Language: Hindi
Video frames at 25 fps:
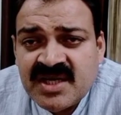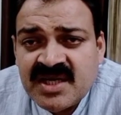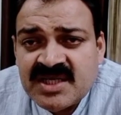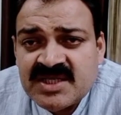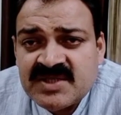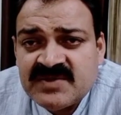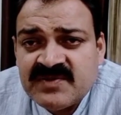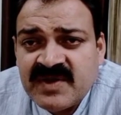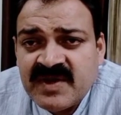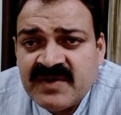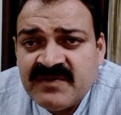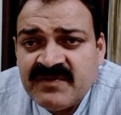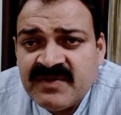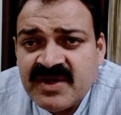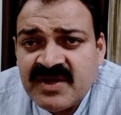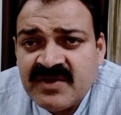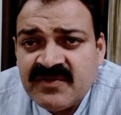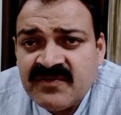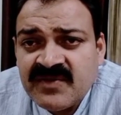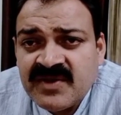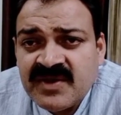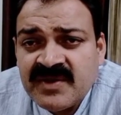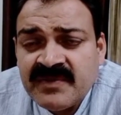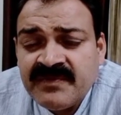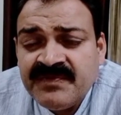है एच फाइव
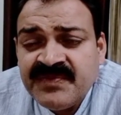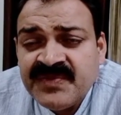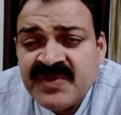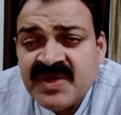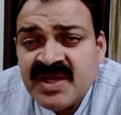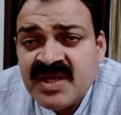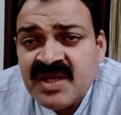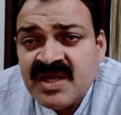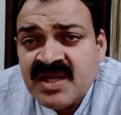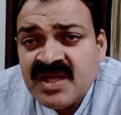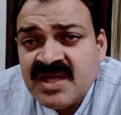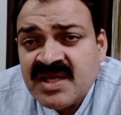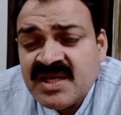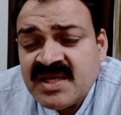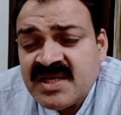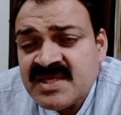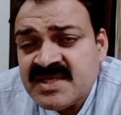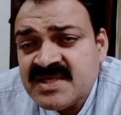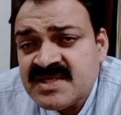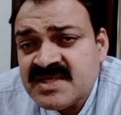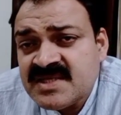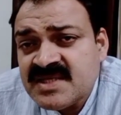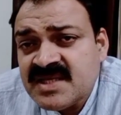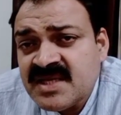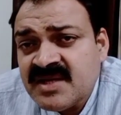एन वन
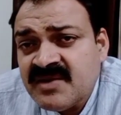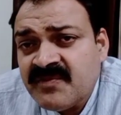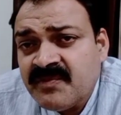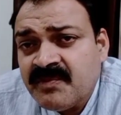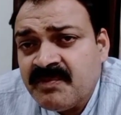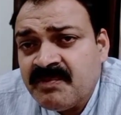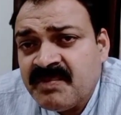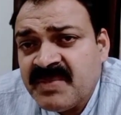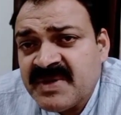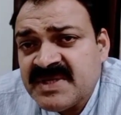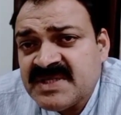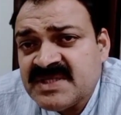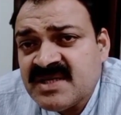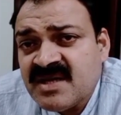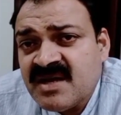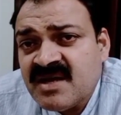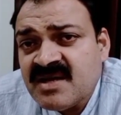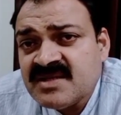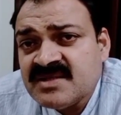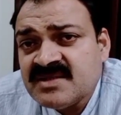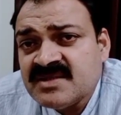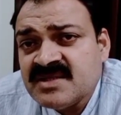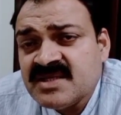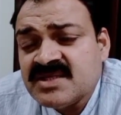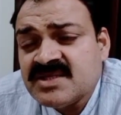इससे
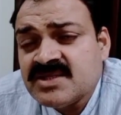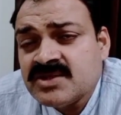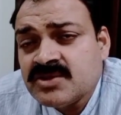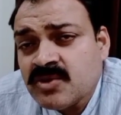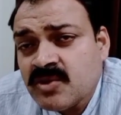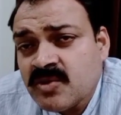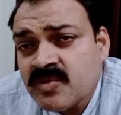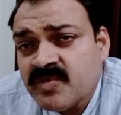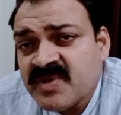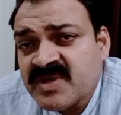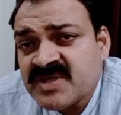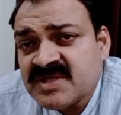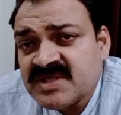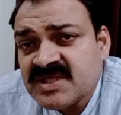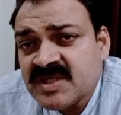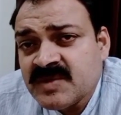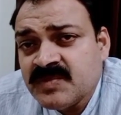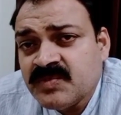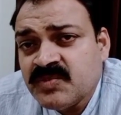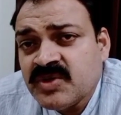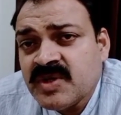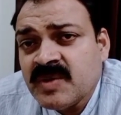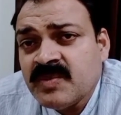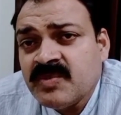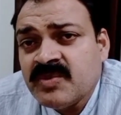50 से 100 परसेंट
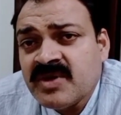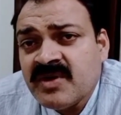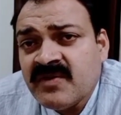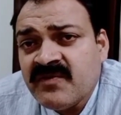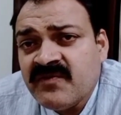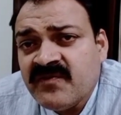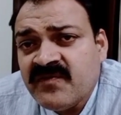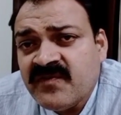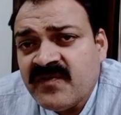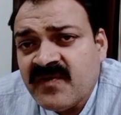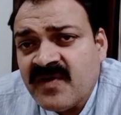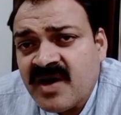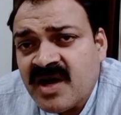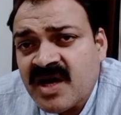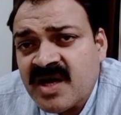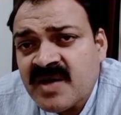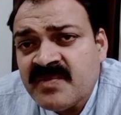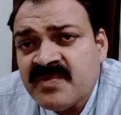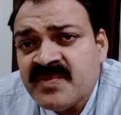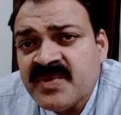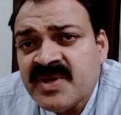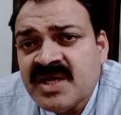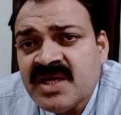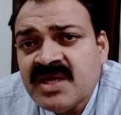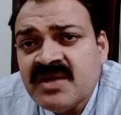पूरा पूरा
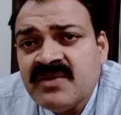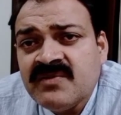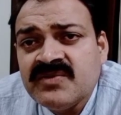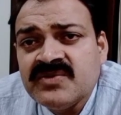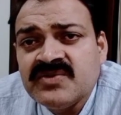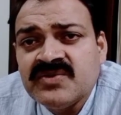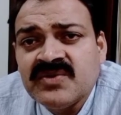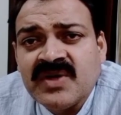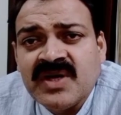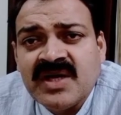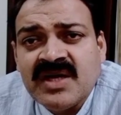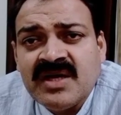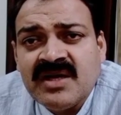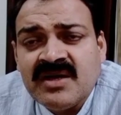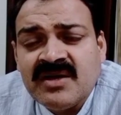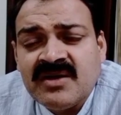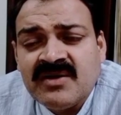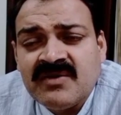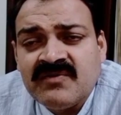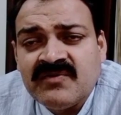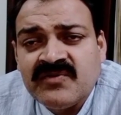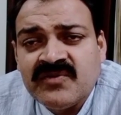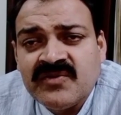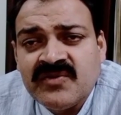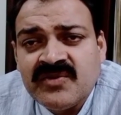फार्म ही जो है
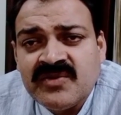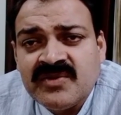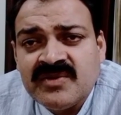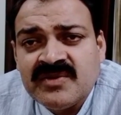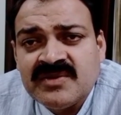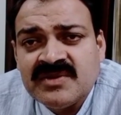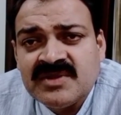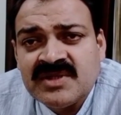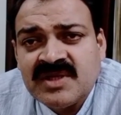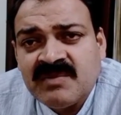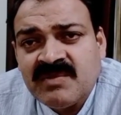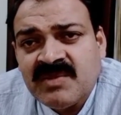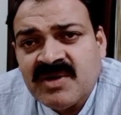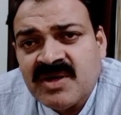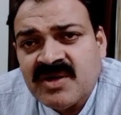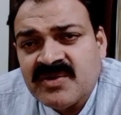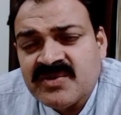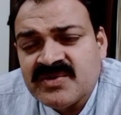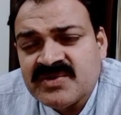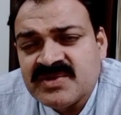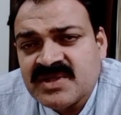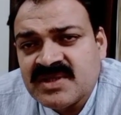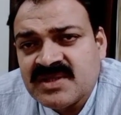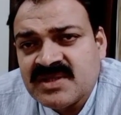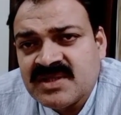वो तबाह
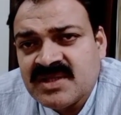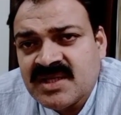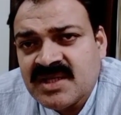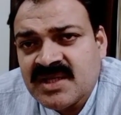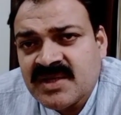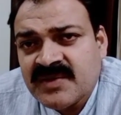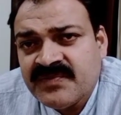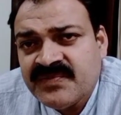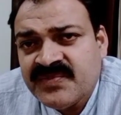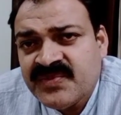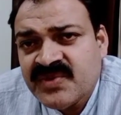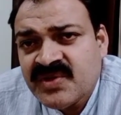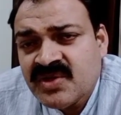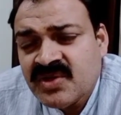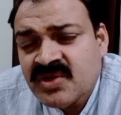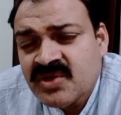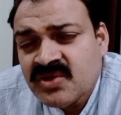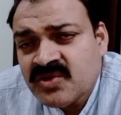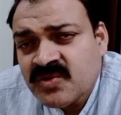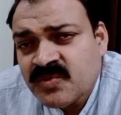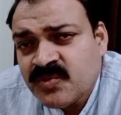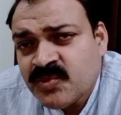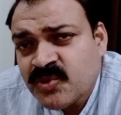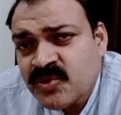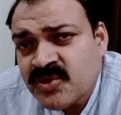हो सकता है
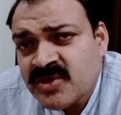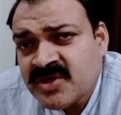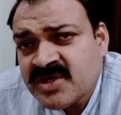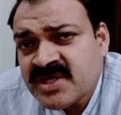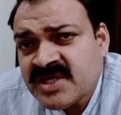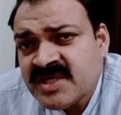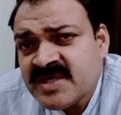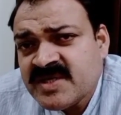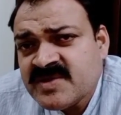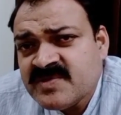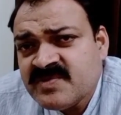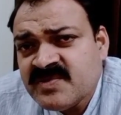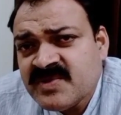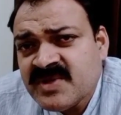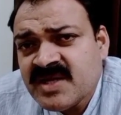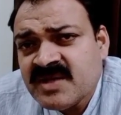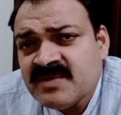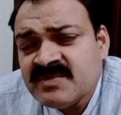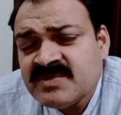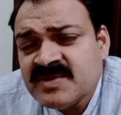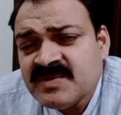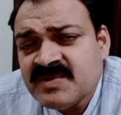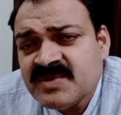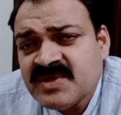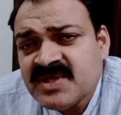तो पोल्ट्रीज में
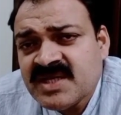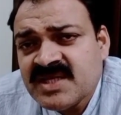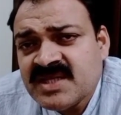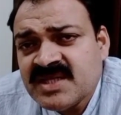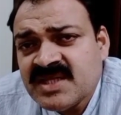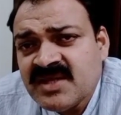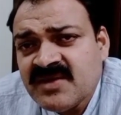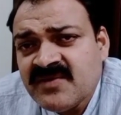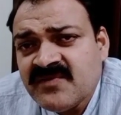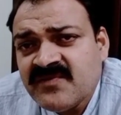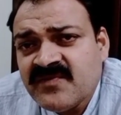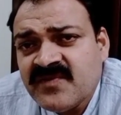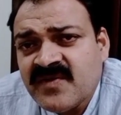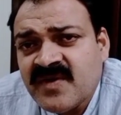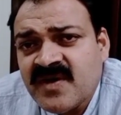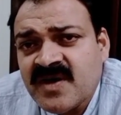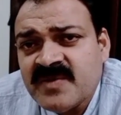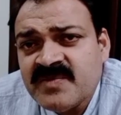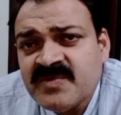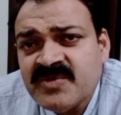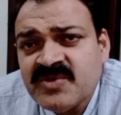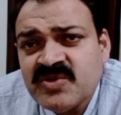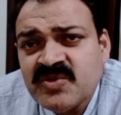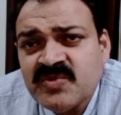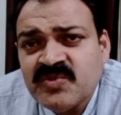हम जब देखते हैं
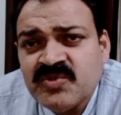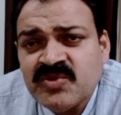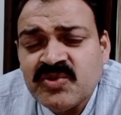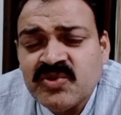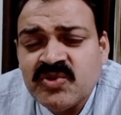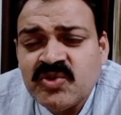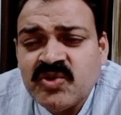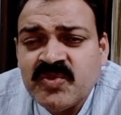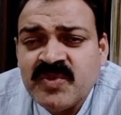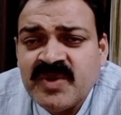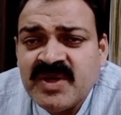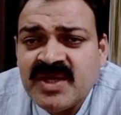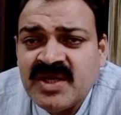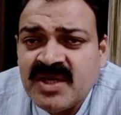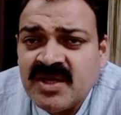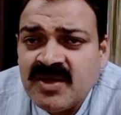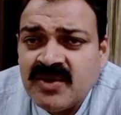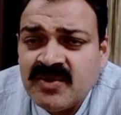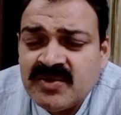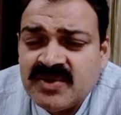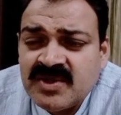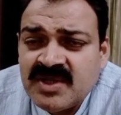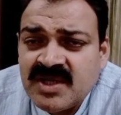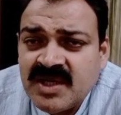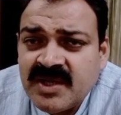फार्म में तो मुर्गियों में क्या
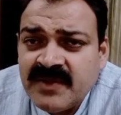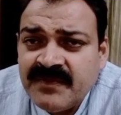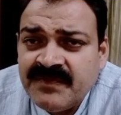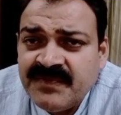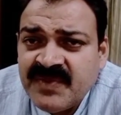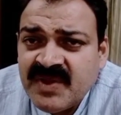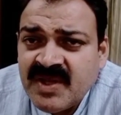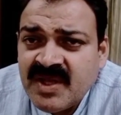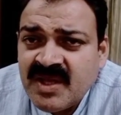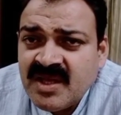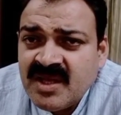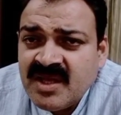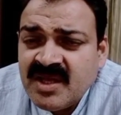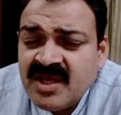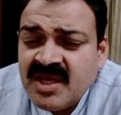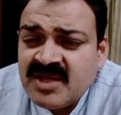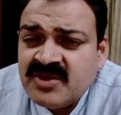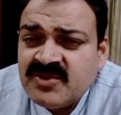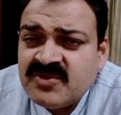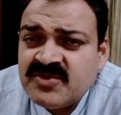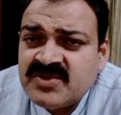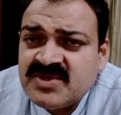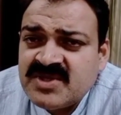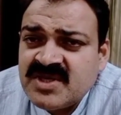होता है एक तो